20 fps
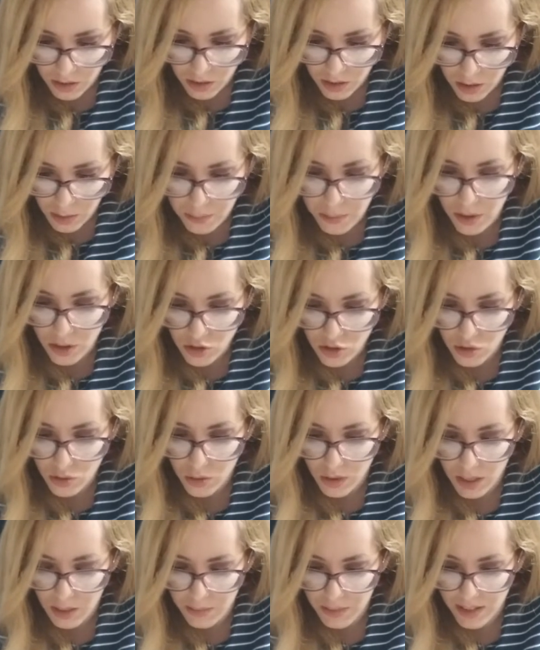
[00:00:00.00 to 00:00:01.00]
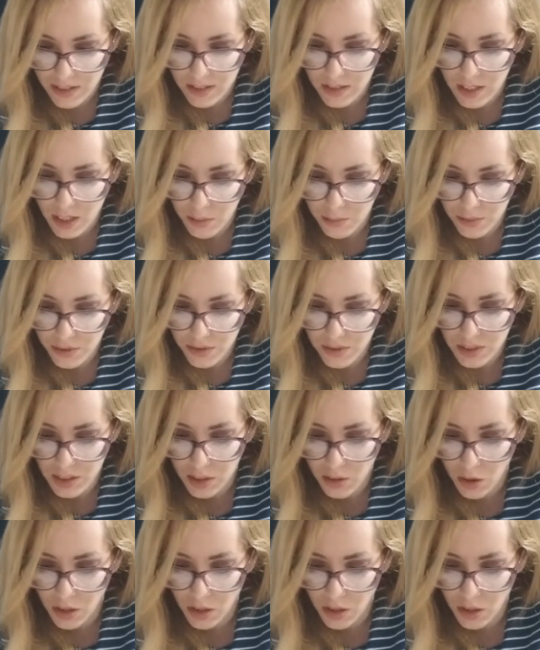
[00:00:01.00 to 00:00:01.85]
que pode durar mais tempo sim.